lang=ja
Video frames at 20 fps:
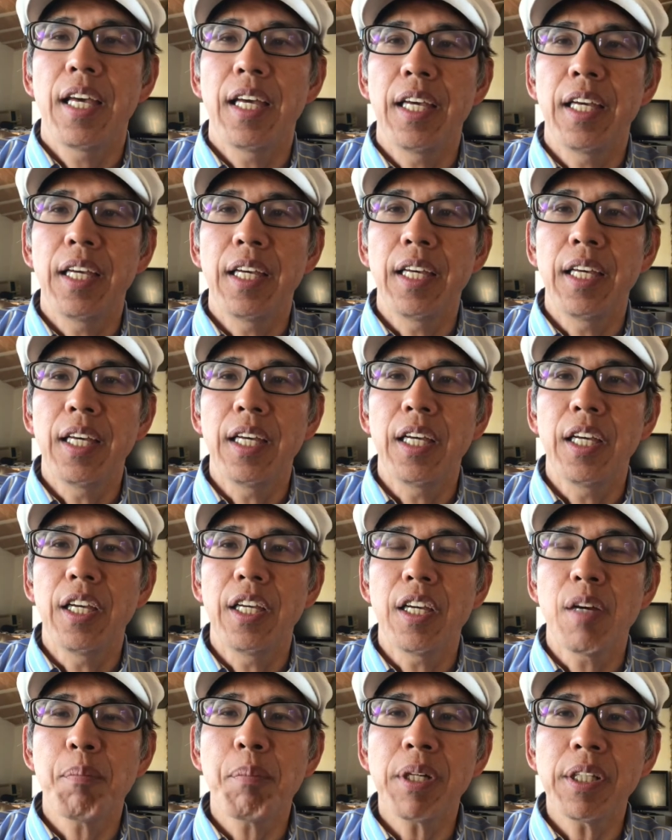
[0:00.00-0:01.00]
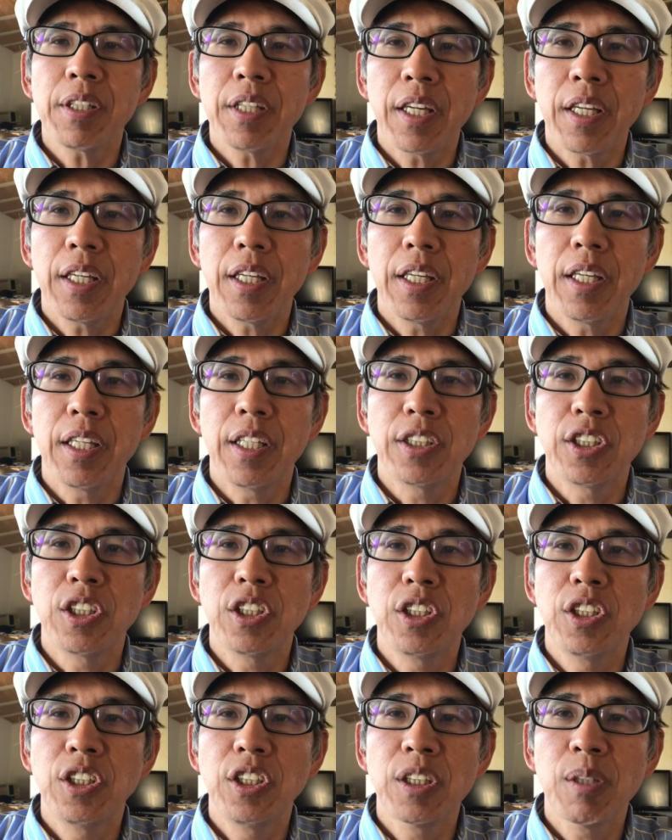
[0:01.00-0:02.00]
えやっぱりね
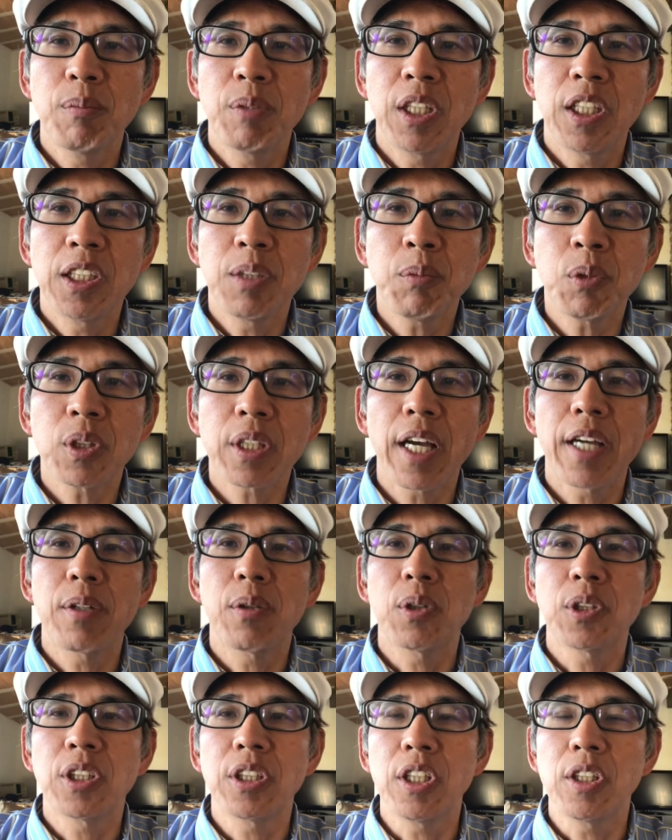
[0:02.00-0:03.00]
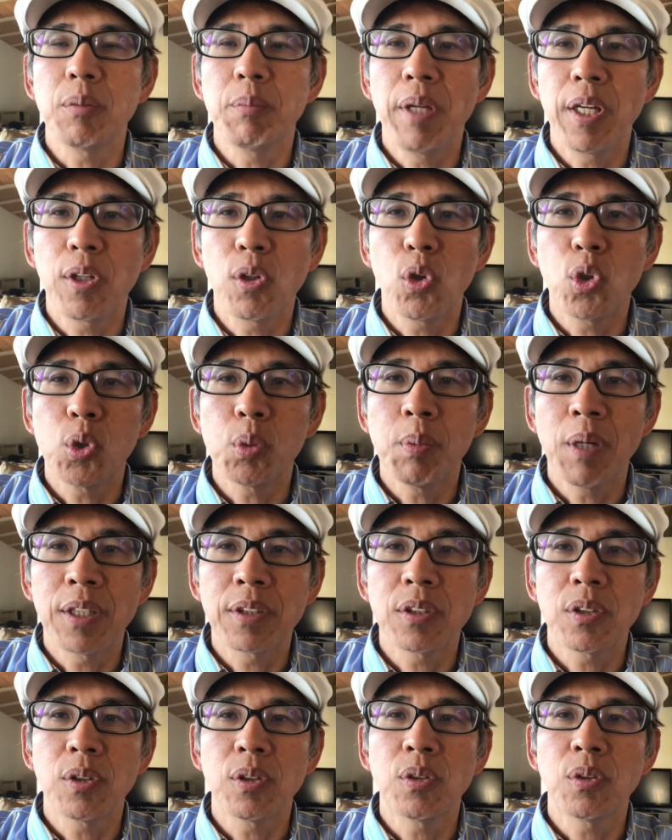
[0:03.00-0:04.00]
CDMA にも対応している米国
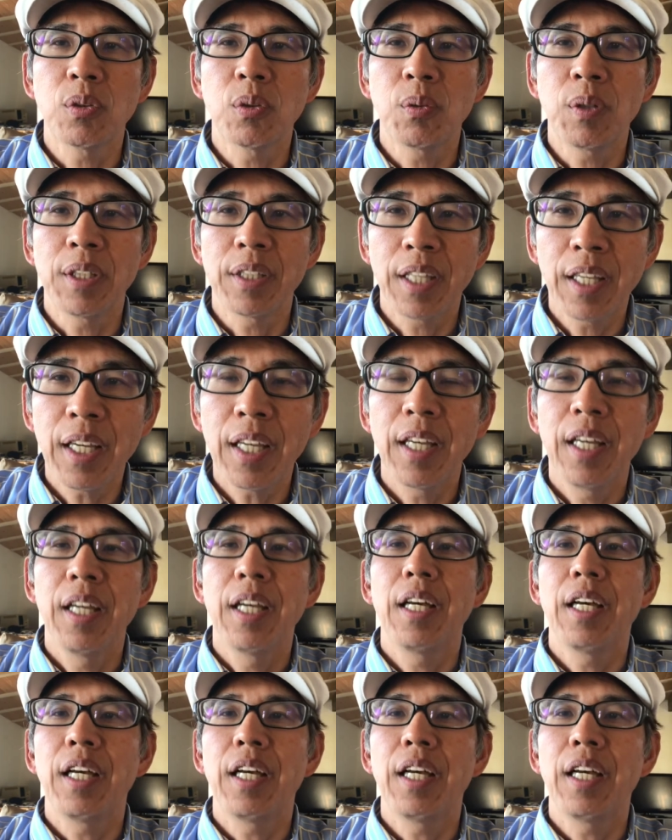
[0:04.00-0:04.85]
版というのはね、